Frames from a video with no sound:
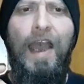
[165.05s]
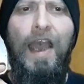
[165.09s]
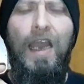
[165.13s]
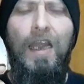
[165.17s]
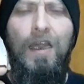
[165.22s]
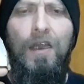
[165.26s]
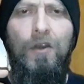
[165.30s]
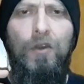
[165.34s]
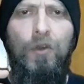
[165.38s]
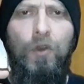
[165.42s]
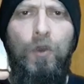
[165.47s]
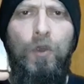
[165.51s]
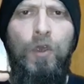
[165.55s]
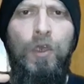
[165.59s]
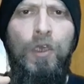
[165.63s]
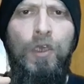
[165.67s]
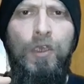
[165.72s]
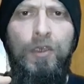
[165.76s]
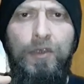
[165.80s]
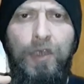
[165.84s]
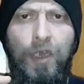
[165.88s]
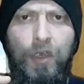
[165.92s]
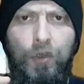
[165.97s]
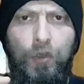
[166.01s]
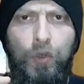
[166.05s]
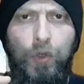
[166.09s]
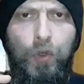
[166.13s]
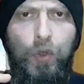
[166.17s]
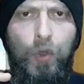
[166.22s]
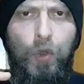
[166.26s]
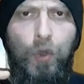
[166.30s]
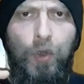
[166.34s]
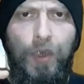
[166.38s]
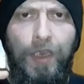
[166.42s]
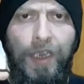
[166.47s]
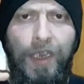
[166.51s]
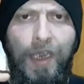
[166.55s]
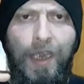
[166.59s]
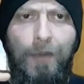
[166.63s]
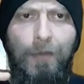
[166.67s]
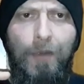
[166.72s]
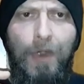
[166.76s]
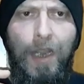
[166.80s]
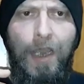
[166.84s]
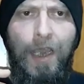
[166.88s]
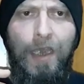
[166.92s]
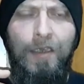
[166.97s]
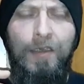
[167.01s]
algo de todo lo que
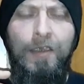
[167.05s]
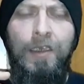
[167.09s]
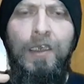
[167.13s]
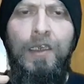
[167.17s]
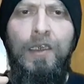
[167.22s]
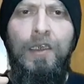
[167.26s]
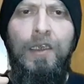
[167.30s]
habla,